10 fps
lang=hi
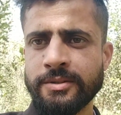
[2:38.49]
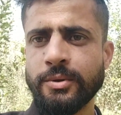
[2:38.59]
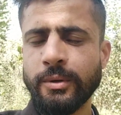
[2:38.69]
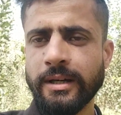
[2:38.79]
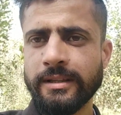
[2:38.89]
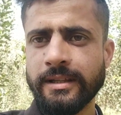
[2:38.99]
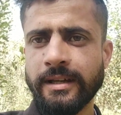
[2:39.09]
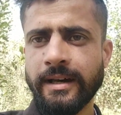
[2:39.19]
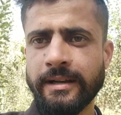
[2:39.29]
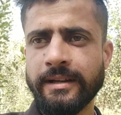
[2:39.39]
जो
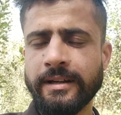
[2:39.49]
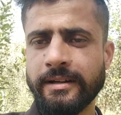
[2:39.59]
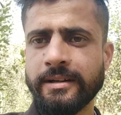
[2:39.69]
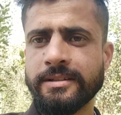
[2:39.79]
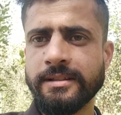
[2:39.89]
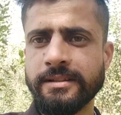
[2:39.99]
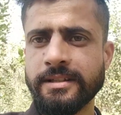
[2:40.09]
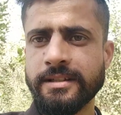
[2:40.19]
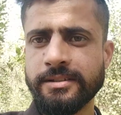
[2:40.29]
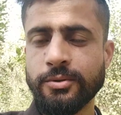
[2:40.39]
करते आ रहे हैं ट्रेडिशनल
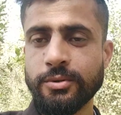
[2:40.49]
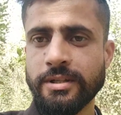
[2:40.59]
तरीके से जो